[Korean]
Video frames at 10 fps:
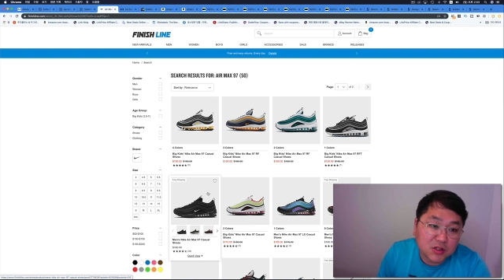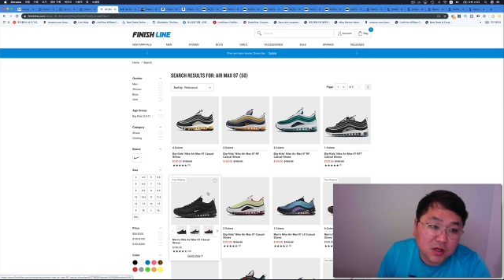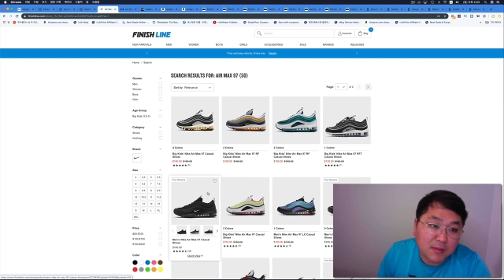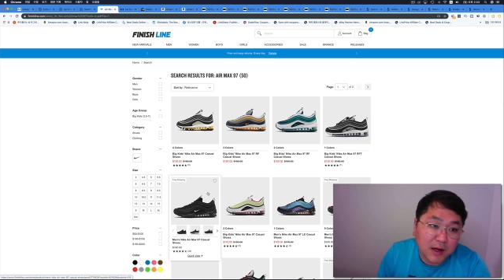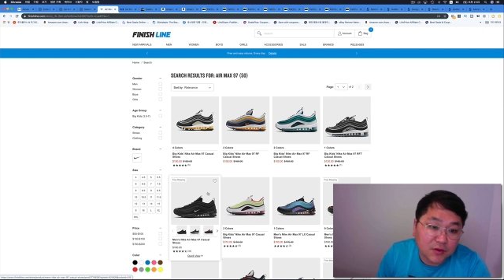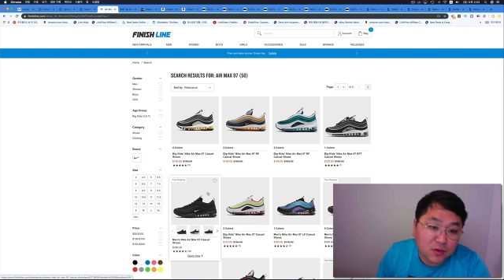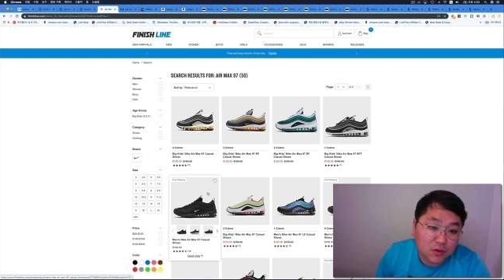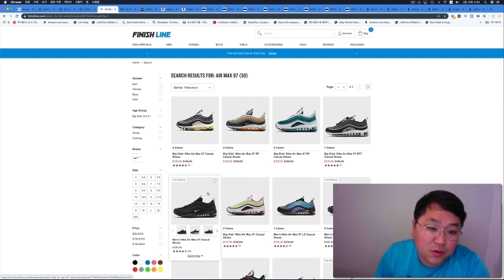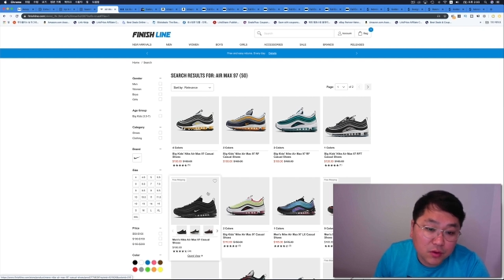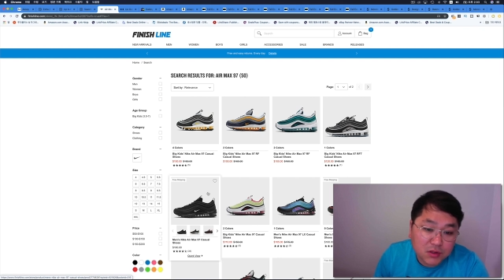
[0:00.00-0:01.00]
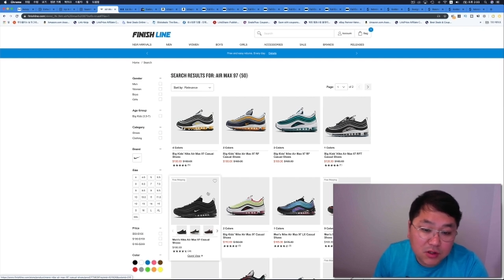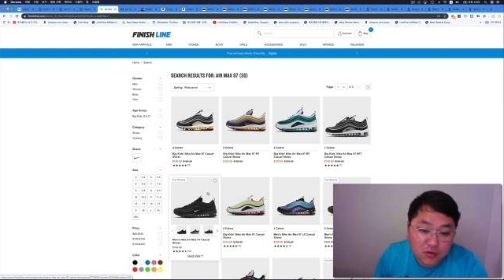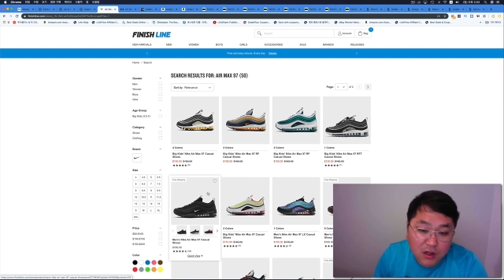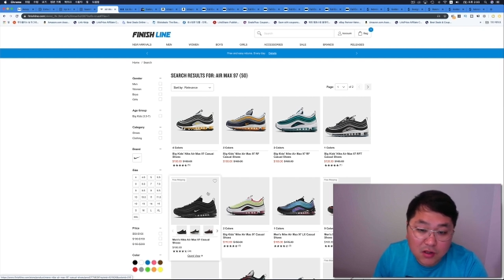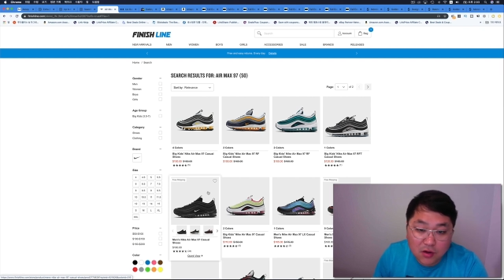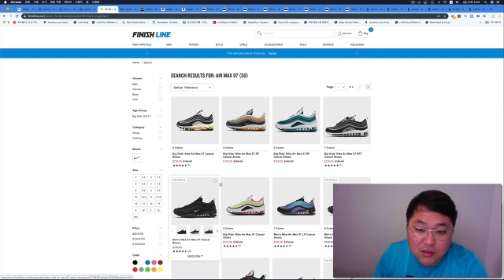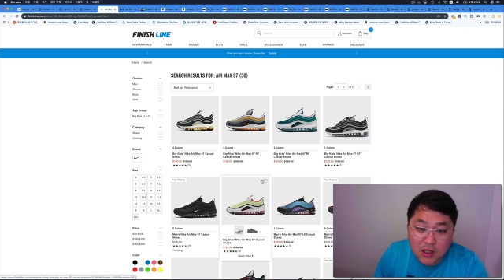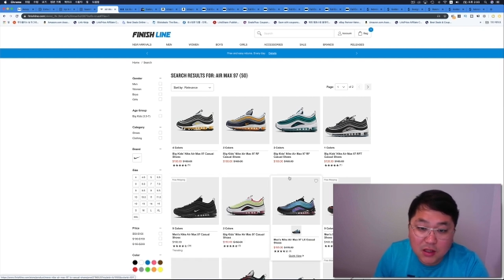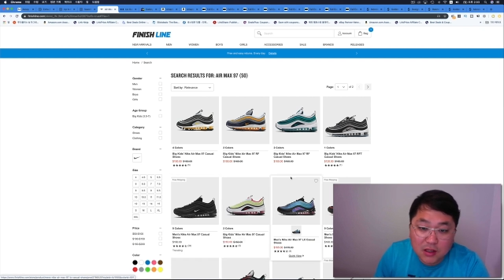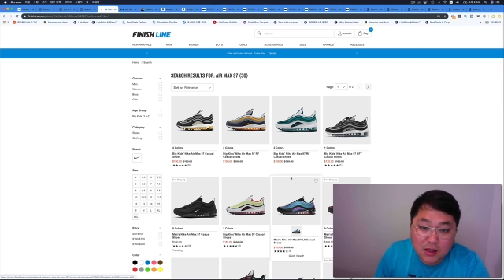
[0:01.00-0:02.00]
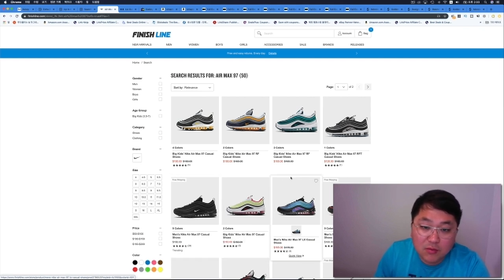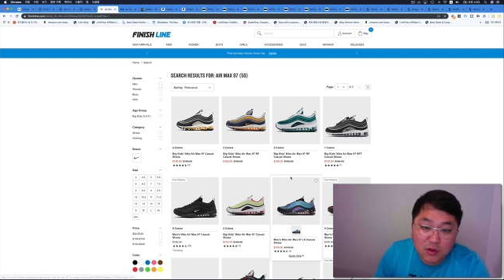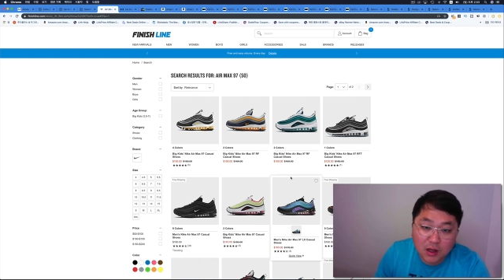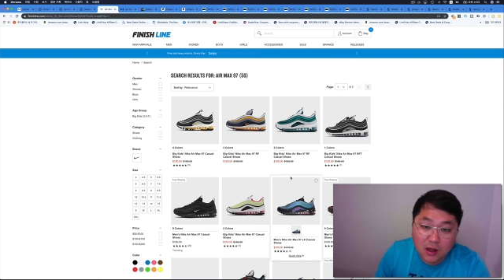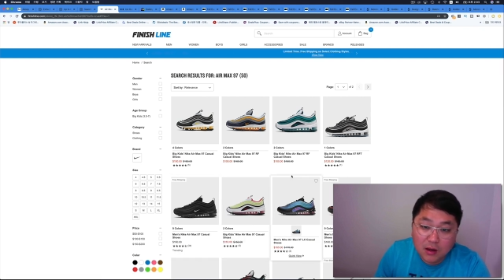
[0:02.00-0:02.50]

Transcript: 이전에 만들어 놓은 직구하는 영상이 있기 때문에